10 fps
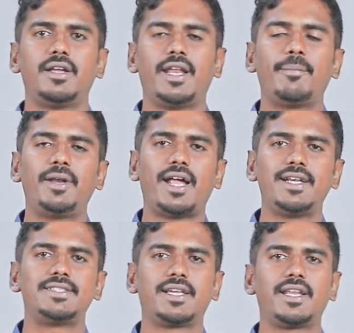நம்ம
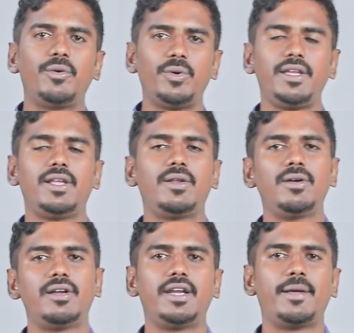நாட்டு சக்கரை ஒரு கிலோ
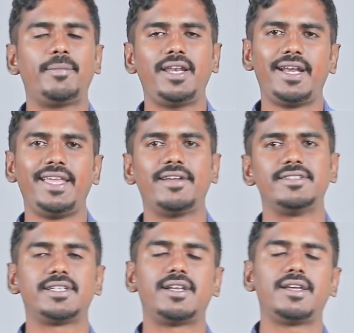நம்ம ரெடியாக
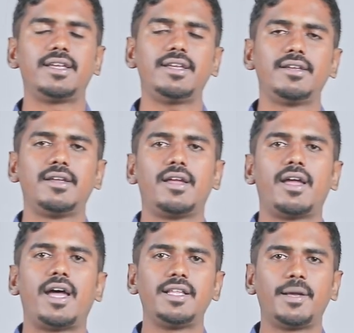வச்சுக்கலாங்க
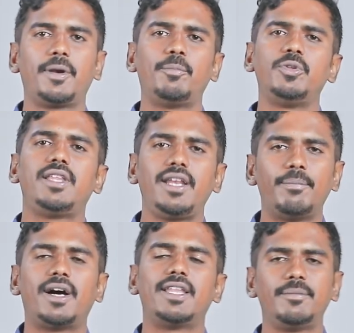அதுக்கப்புறம் முந்திரி
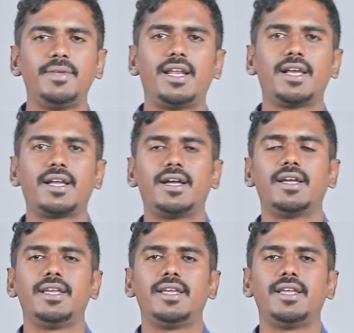பாதாம் ஏலக்காய்